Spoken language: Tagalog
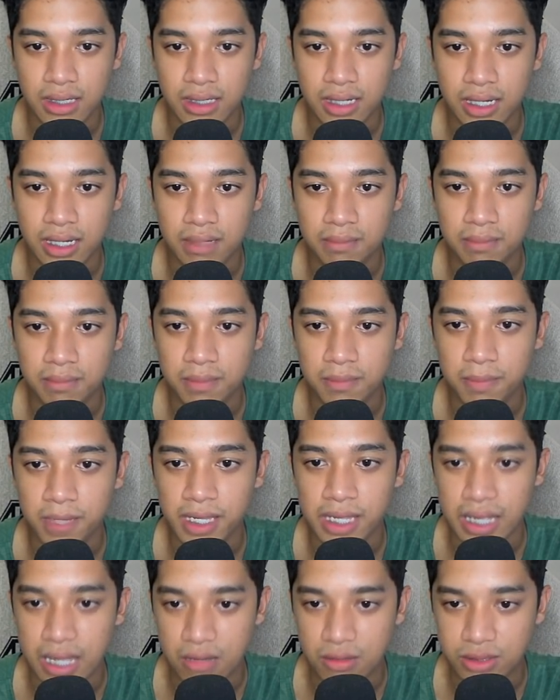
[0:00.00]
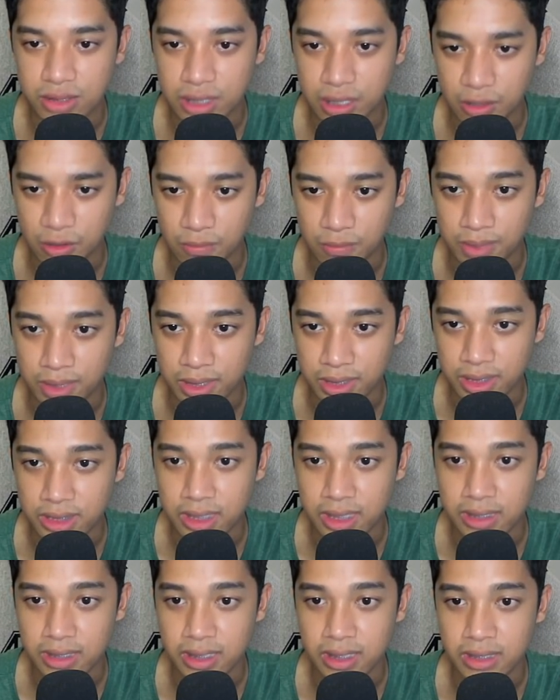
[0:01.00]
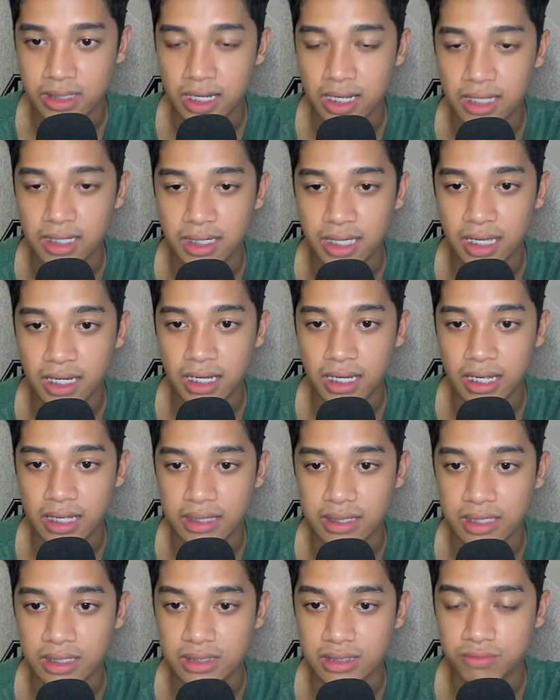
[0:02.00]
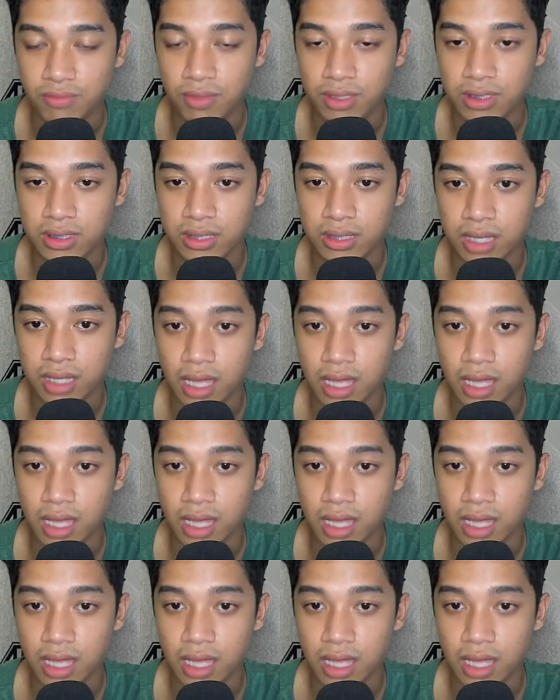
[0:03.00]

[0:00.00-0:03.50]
na mag-play out sa loob ng descending triangle and that's what